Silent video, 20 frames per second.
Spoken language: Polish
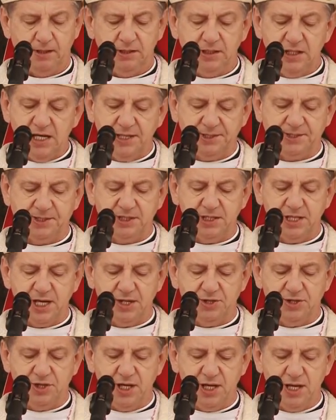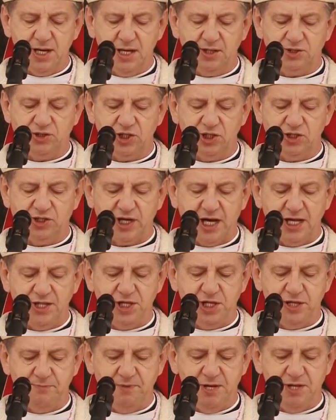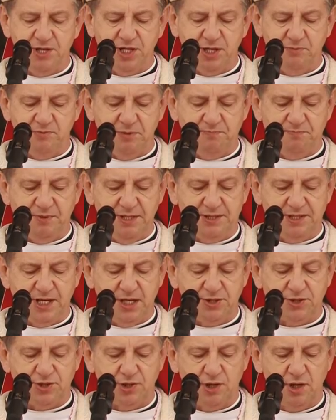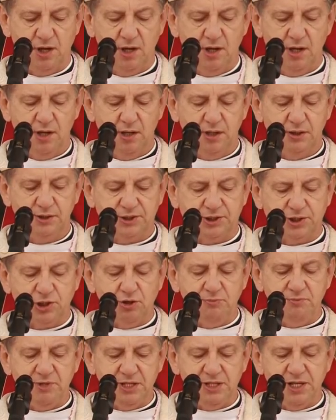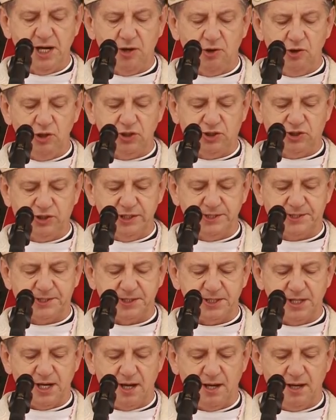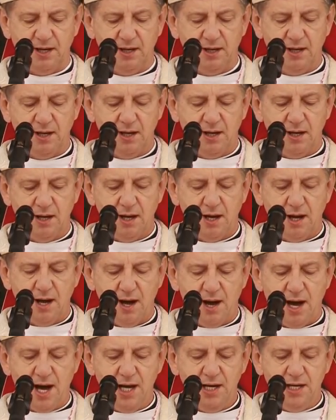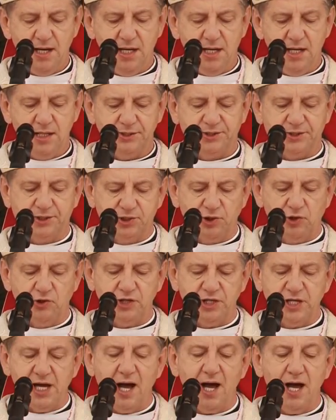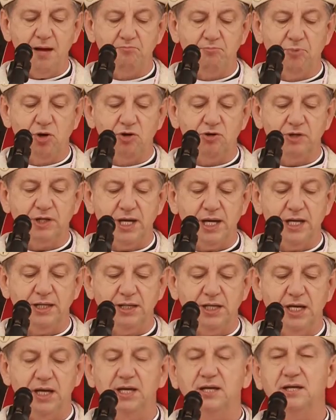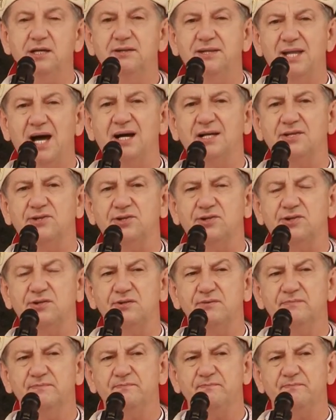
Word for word: Jest nadzieja, że rzadziej będziemy pytać, co mi da ojczyzna, ale co ja mogę jej dać